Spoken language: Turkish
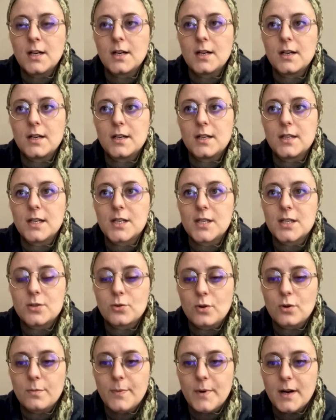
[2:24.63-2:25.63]
Ee, Yeşil
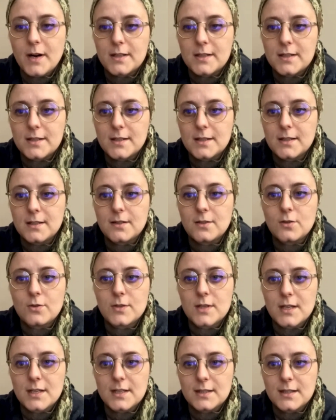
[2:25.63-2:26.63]
Sol Parti
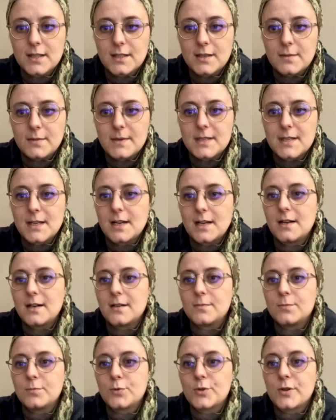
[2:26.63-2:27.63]
özelinde de
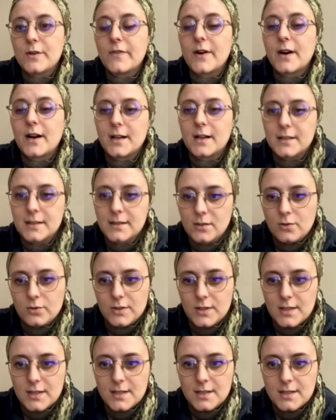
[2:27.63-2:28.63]
mesela bu sefer kadın
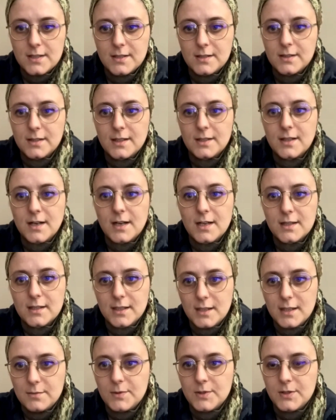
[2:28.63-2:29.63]
kotasına dair
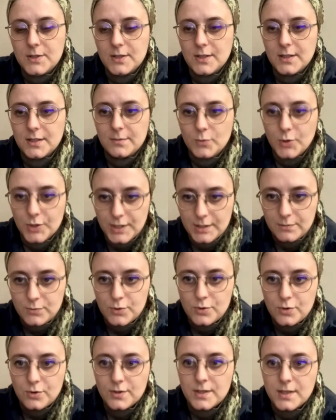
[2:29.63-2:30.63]
iyi bir adım
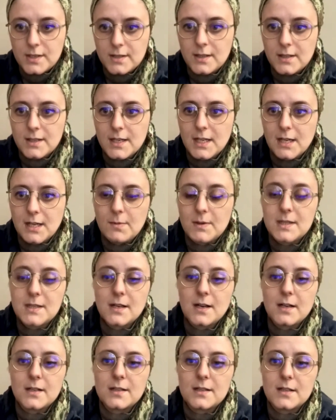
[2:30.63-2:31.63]
atılmış olsa da LGBT
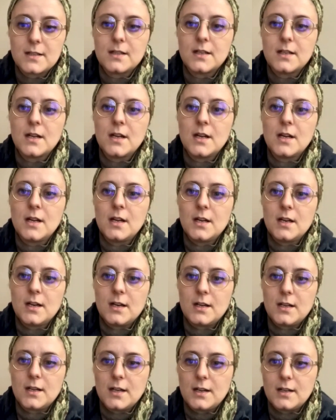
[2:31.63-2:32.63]
artı
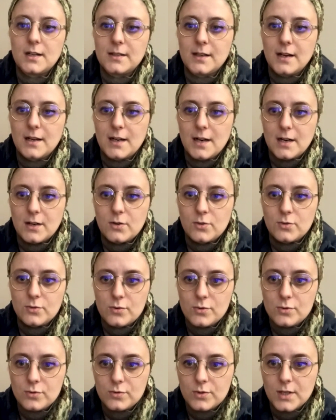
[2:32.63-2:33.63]
e, adaylar
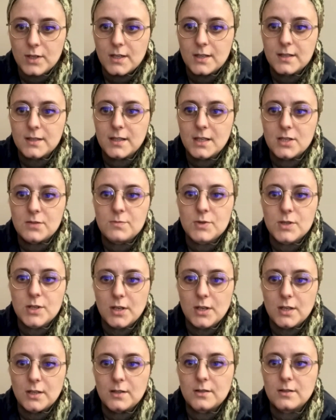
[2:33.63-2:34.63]
konusunda
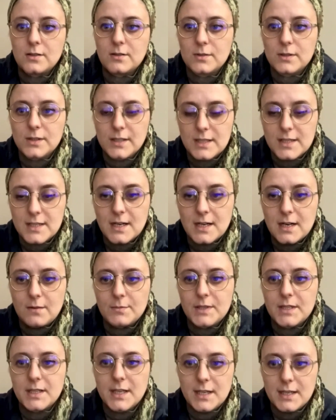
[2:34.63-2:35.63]
geçmişe
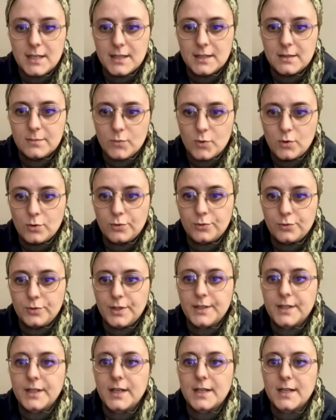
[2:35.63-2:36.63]
nazaran bir geri adım
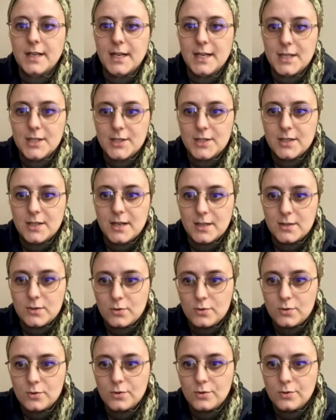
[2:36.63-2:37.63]
olduğuna dair eleştiriler
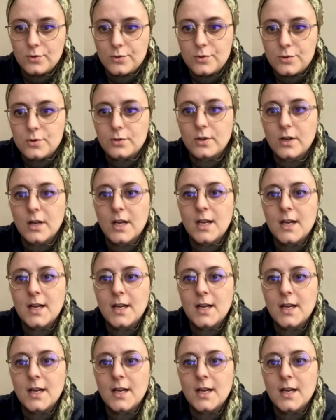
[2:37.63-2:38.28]
söz konusu